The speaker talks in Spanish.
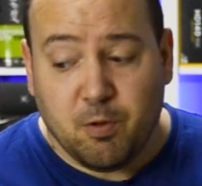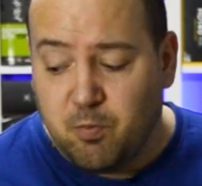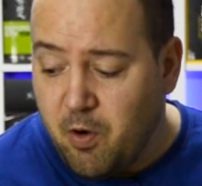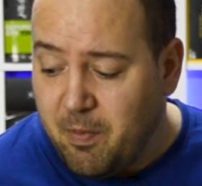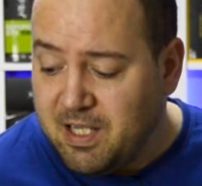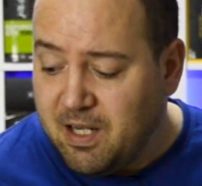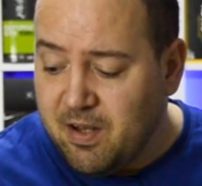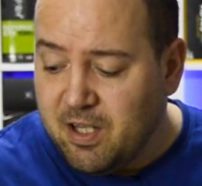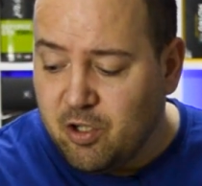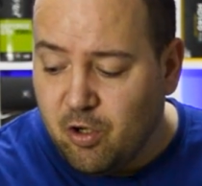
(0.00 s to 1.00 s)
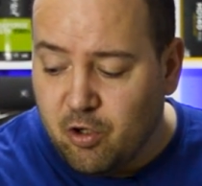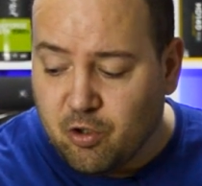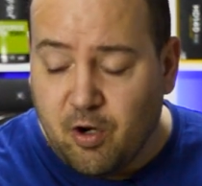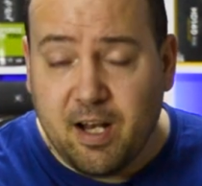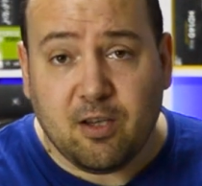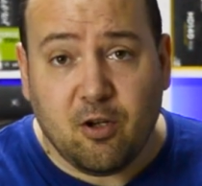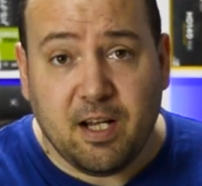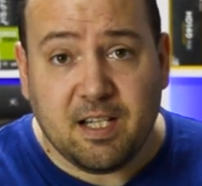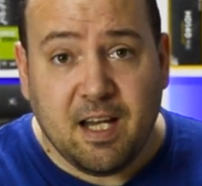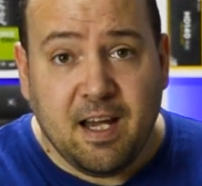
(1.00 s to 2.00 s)
Pues bueno, básicamente son los
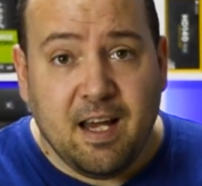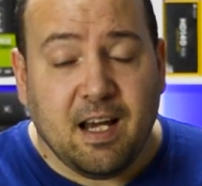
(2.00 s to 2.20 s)
conectores